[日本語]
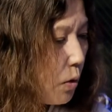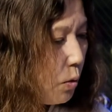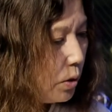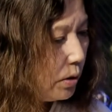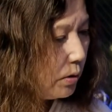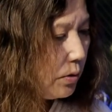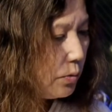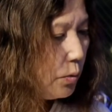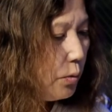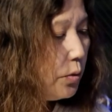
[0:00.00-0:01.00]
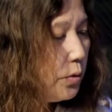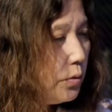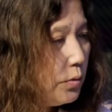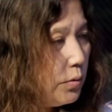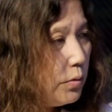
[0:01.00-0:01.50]
これってどう
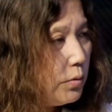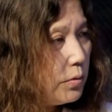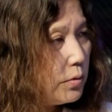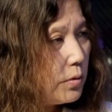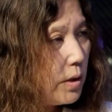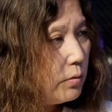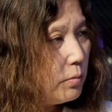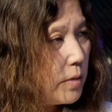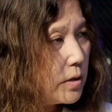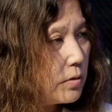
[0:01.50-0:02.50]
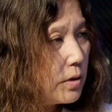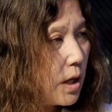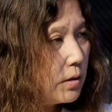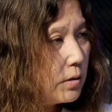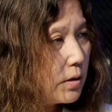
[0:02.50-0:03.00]
いうあのまず
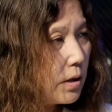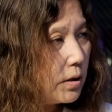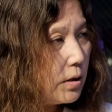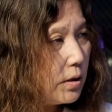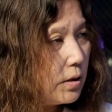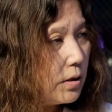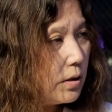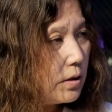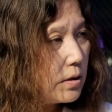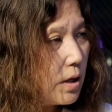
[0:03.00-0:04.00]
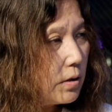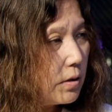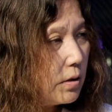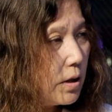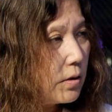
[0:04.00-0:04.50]
団体さ
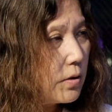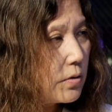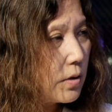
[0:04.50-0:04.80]
んなんですか